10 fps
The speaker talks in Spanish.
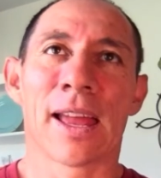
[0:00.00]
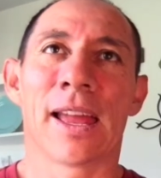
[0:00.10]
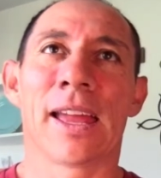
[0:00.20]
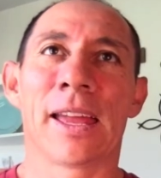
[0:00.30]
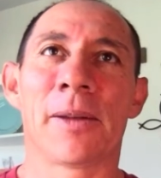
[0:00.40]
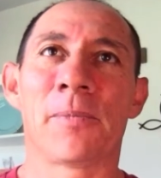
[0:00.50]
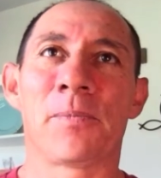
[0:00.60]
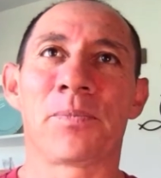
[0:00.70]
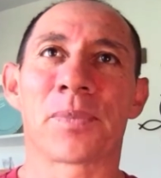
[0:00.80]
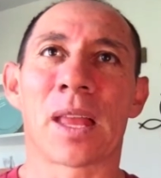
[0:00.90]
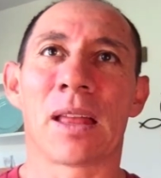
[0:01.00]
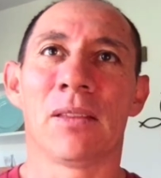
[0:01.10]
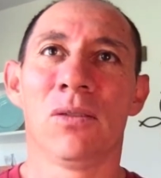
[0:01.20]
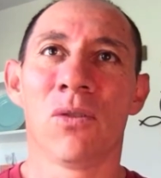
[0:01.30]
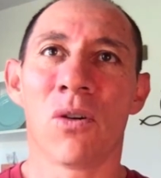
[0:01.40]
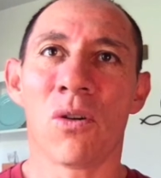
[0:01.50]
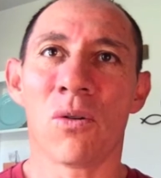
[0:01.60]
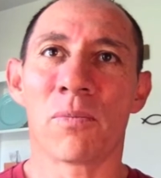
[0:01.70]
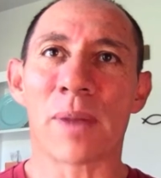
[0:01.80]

em, no